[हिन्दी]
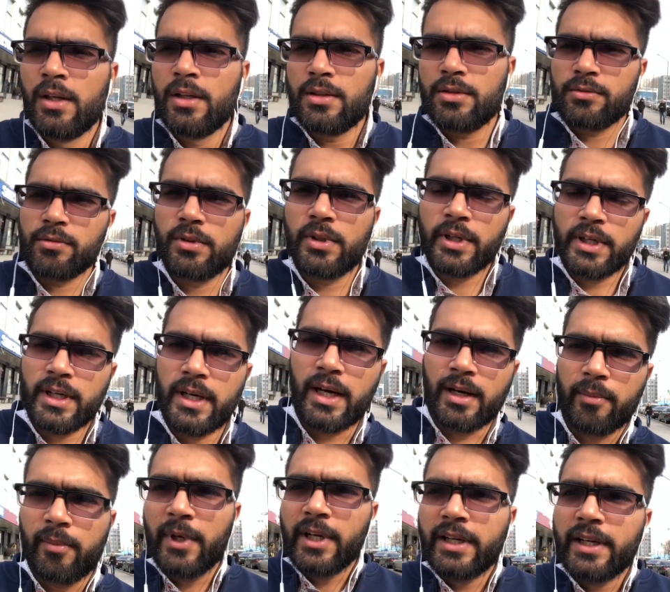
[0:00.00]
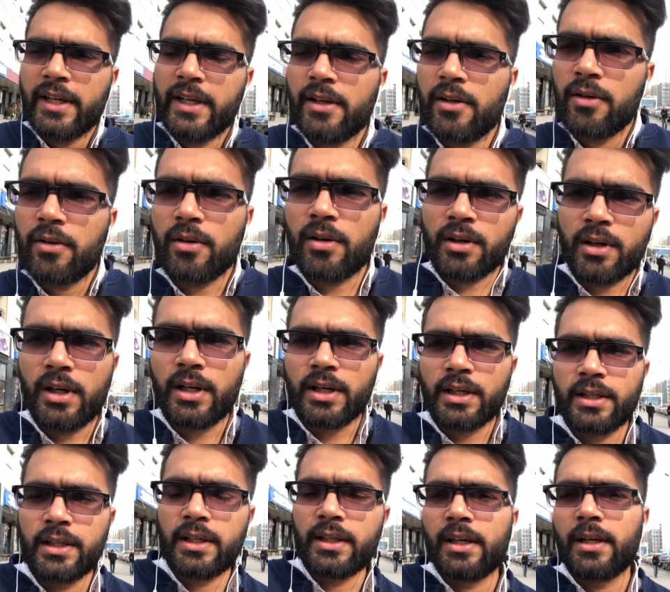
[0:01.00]
स्टूडेंट कार्ड मांगेंगे और ना
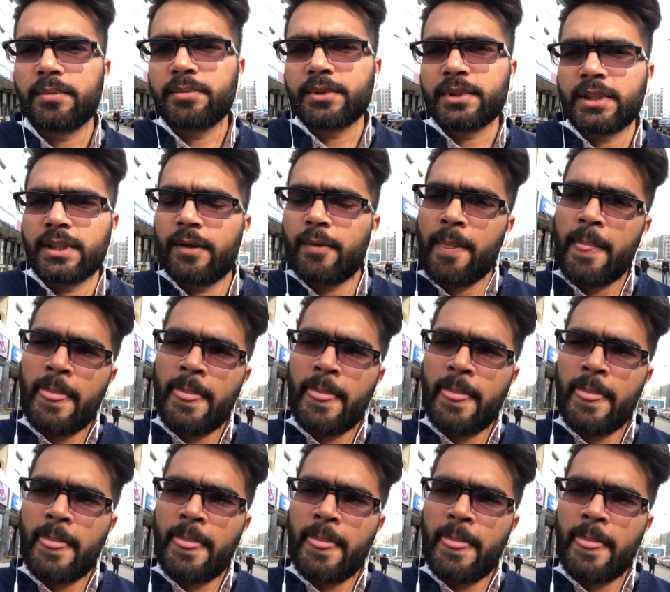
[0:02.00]
ही आपसे